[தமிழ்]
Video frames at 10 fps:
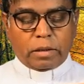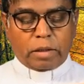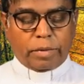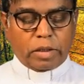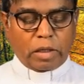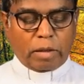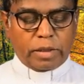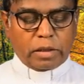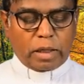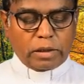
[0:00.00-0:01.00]
தம்மை
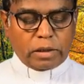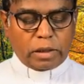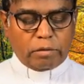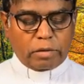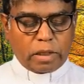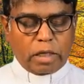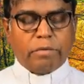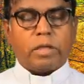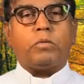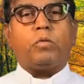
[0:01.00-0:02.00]
தாமை தாழ்த்துகிறவர்
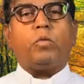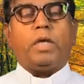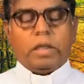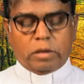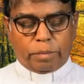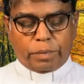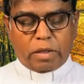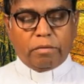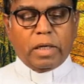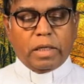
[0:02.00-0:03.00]
எவரும் உயர்த்த
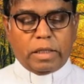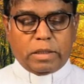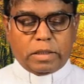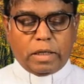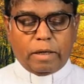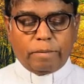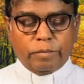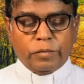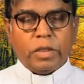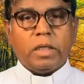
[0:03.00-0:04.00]
பெறுவர் என்றார்
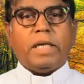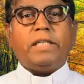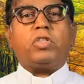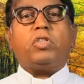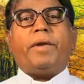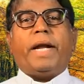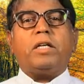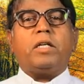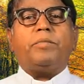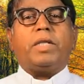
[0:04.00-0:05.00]
கிறிஸ்து
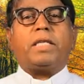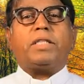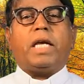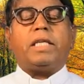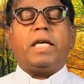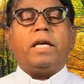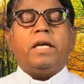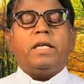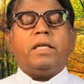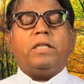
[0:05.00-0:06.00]
வழங்கும் நற்செய்தி
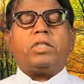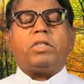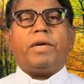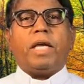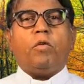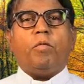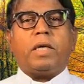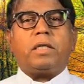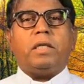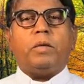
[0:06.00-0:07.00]
கிறிஸ்துவை
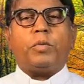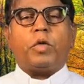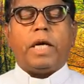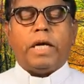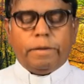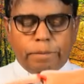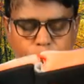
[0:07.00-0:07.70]
உமக்கு புகழ்